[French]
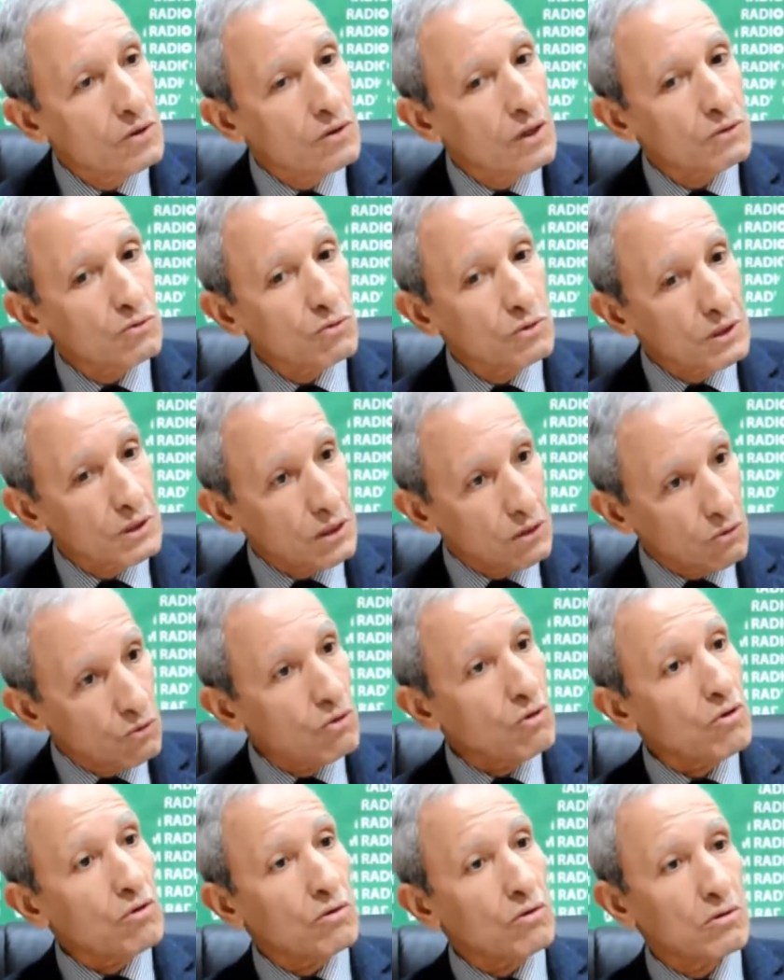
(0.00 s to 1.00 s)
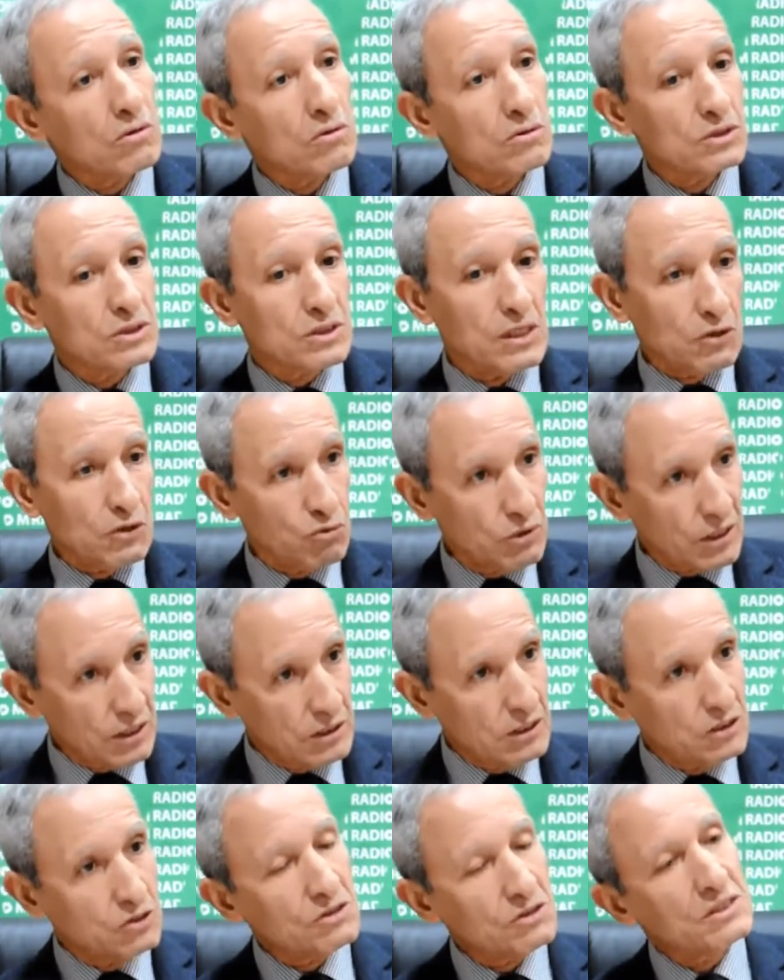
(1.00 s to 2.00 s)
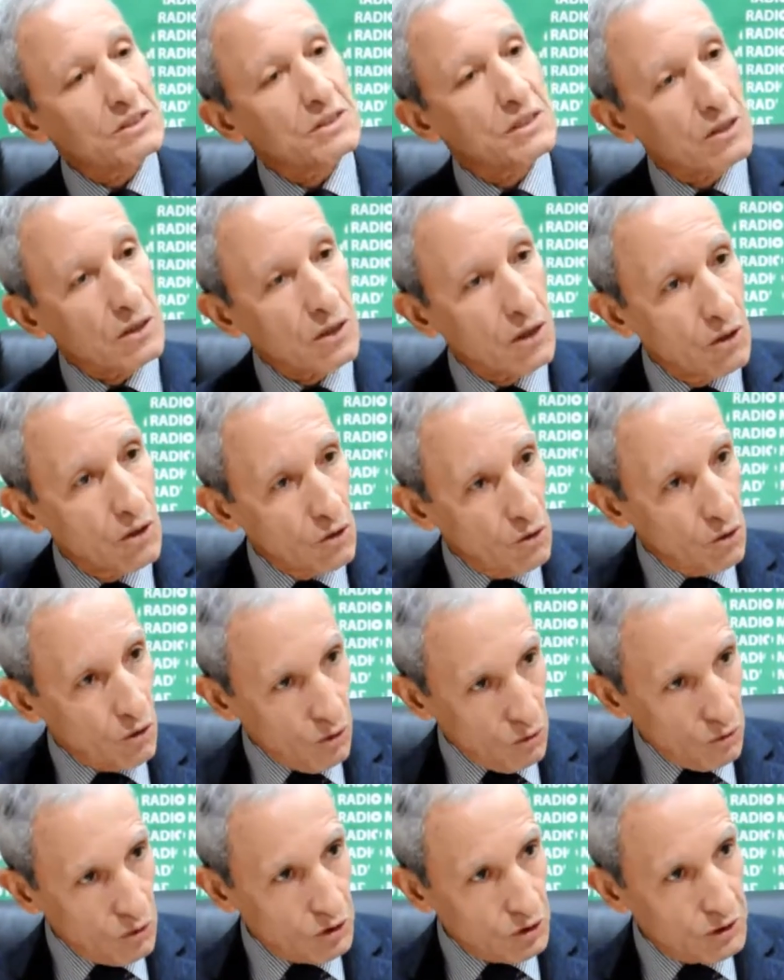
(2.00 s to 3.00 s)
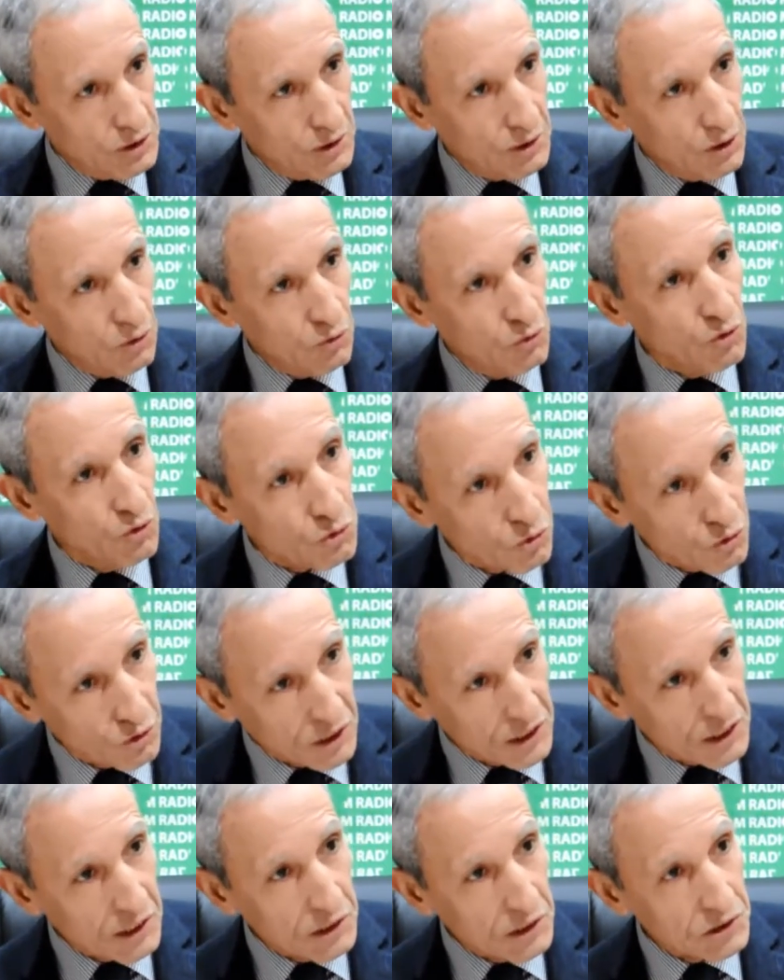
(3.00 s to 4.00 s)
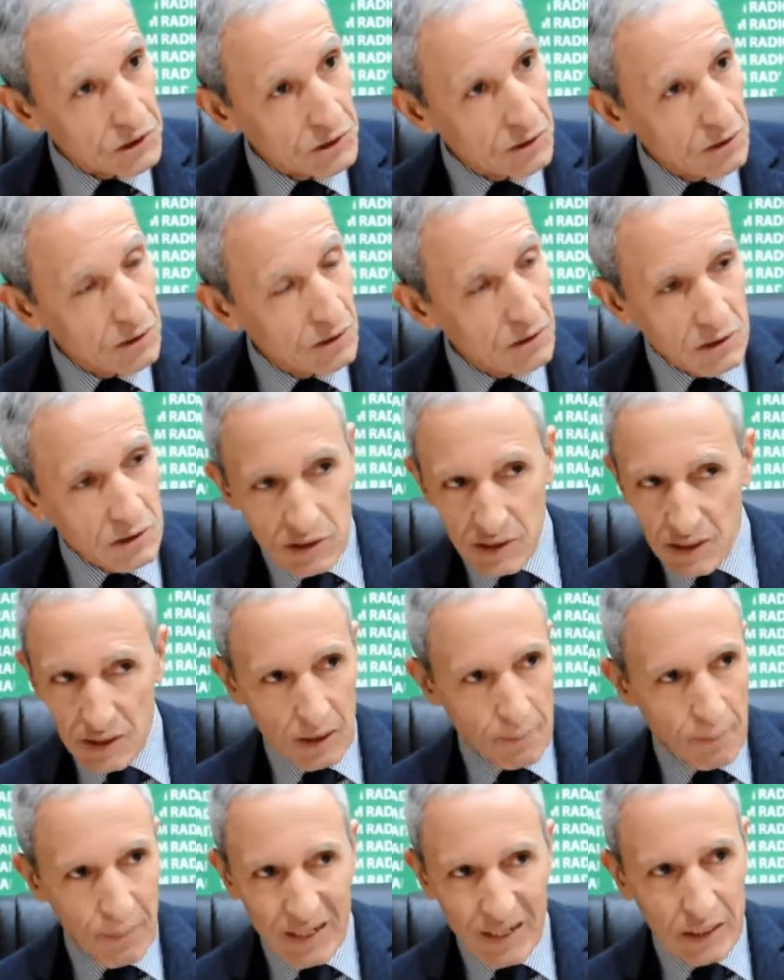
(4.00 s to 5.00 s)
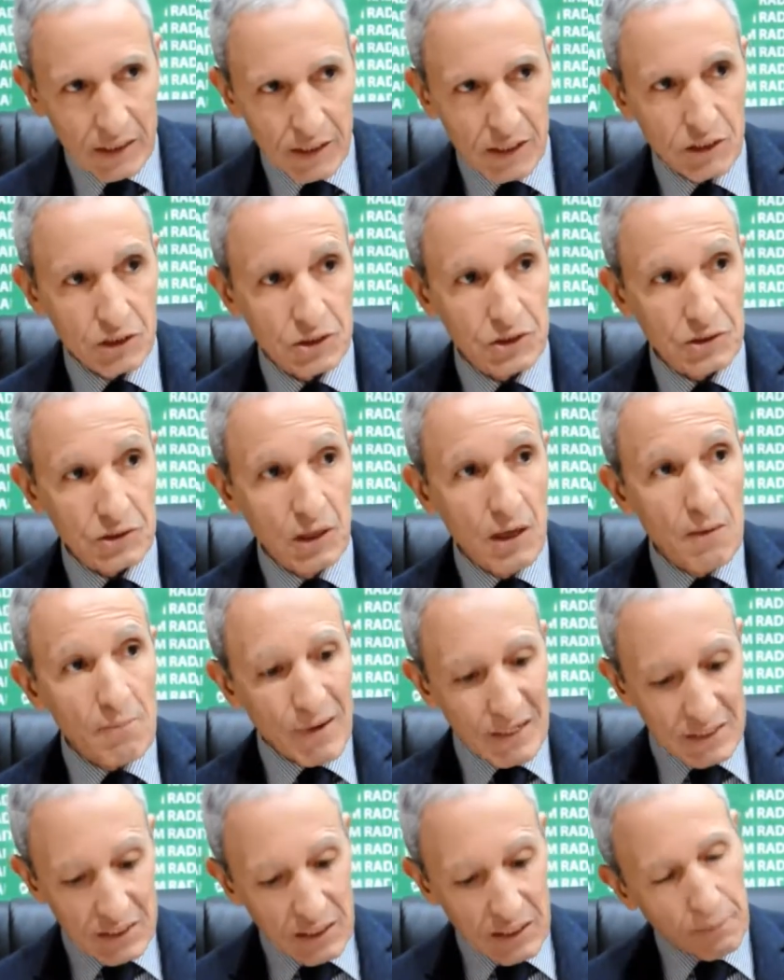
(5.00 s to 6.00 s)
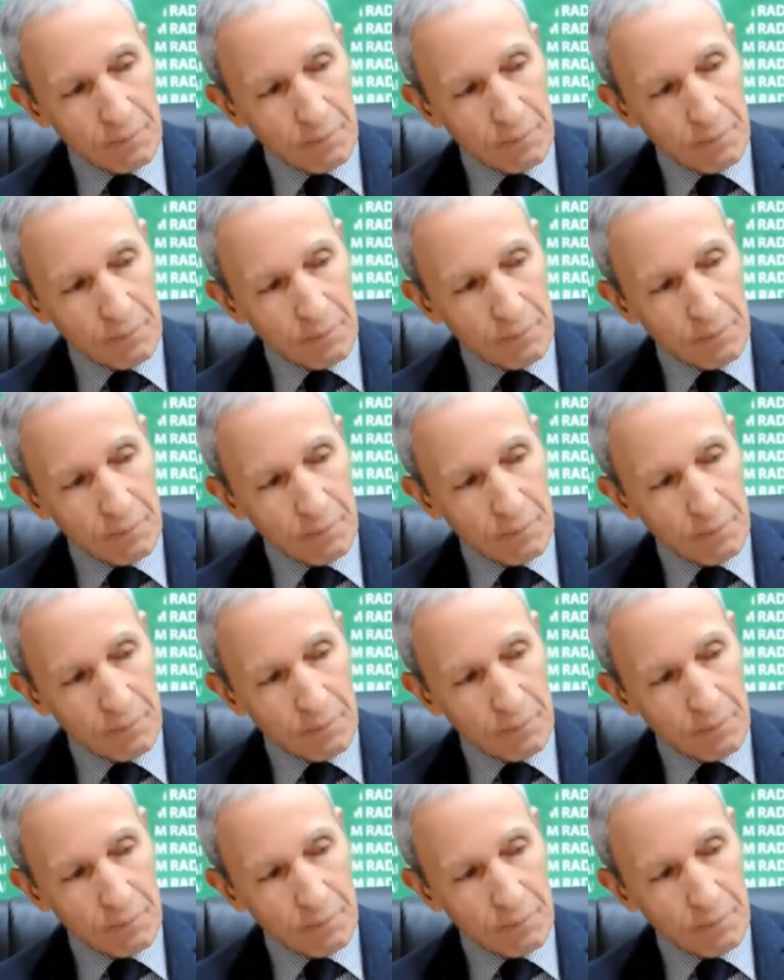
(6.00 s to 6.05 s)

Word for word: attendez, non. Ce qui a duré 10 ans, c'était euh, c'était notre crise. Ce n'était pas la crise, parce que